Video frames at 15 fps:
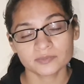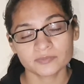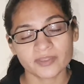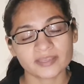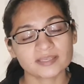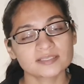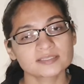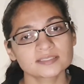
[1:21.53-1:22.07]

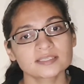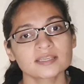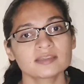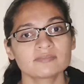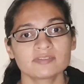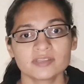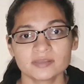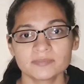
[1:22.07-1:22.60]
वैकेंसी
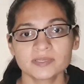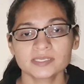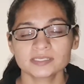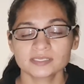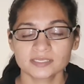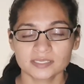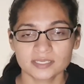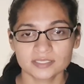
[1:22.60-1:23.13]
अवेलेबल
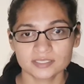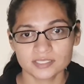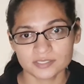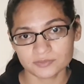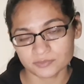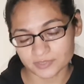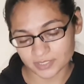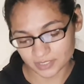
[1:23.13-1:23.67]
करके
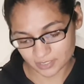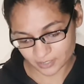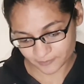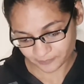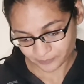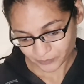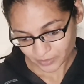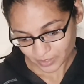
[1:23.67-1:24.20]
दी हुई
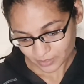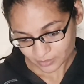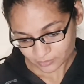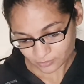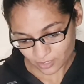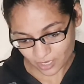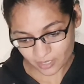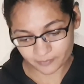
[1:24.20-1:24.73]
है
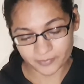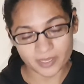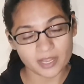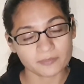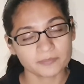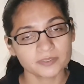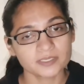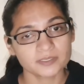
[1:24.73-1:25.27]
तो आप
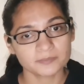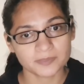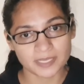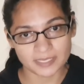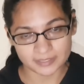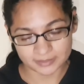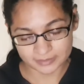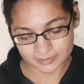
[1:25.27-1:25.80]
यहाँ पर
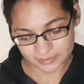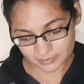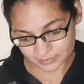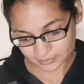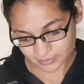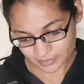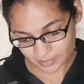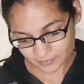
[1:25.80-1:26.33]
अप्लाई कर
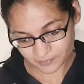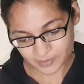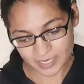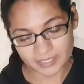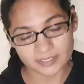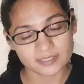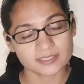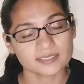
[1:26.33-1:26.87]
सकते हैं
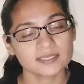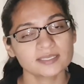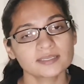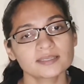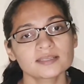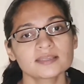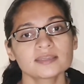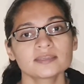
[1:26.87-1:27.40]
अप्लाई करने
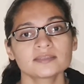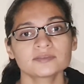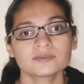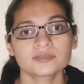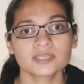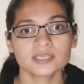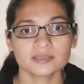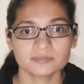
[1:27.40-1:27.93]
के लिए
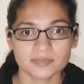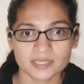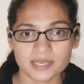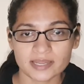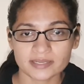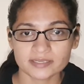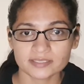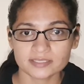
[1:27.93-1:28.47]
इन्होंने
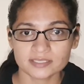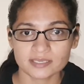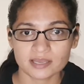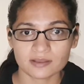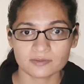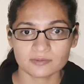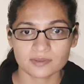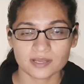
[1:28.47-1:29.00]
ईमेल आईडी
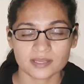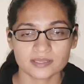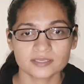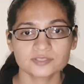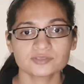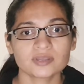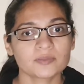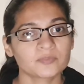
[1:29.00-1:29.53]
दिया हुआ
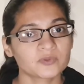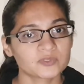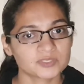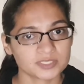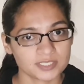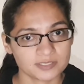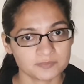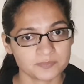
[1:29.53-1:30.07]
है जो आपको
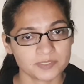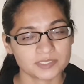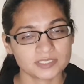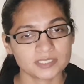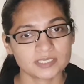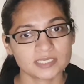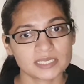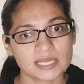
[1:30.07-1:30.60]
स्क्रीन पर
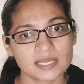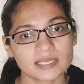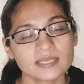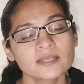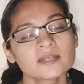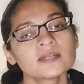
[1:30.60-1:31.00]
दिख रहा है